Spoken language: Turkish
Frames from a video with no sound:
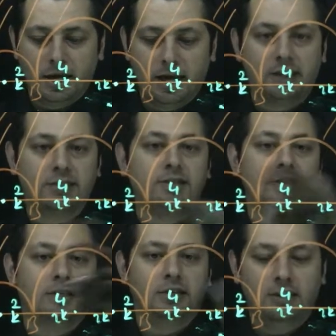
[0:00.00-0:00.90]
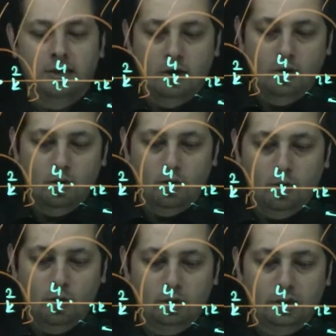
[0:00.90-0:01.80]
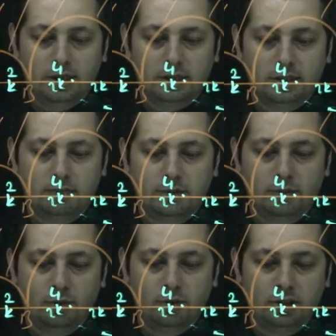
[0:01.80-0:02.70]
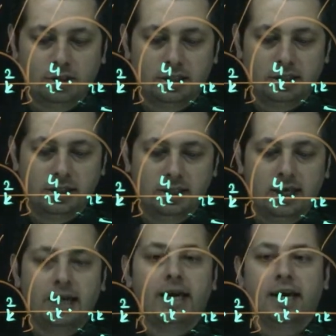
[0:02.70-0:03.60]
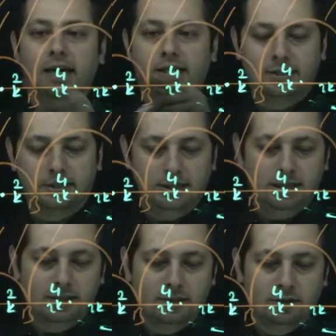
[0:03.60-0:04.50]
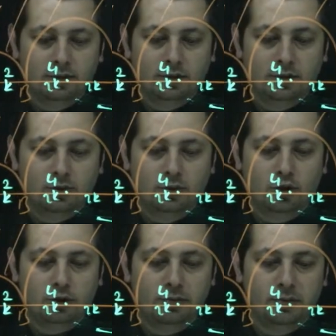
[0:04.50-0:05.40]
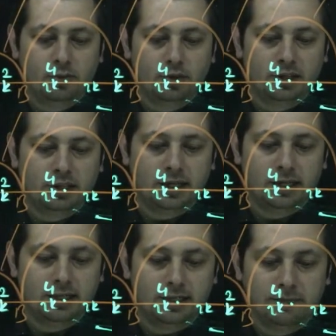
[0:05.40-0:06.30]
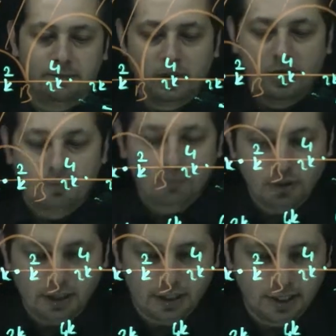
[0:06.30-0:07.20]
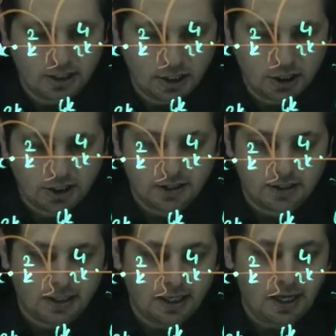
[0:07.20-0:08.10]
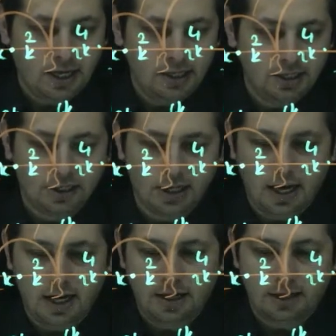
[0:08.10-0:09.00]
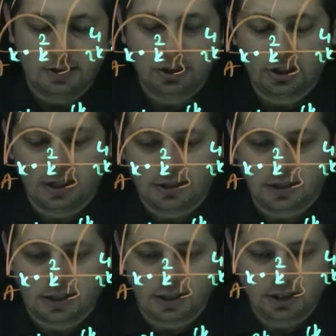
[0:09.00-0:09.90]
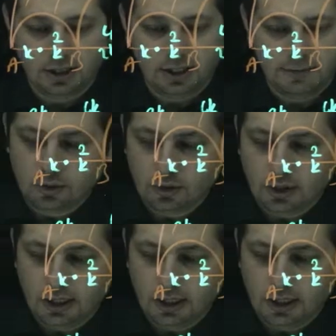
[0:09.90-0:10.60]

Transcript: eksi 16 pi bölü 2 eksi 4 pi bölü 2 karesi. Buradan arkadaşlar çıkarırsak 52, 56 çıkarsa arkadaşlar 144'den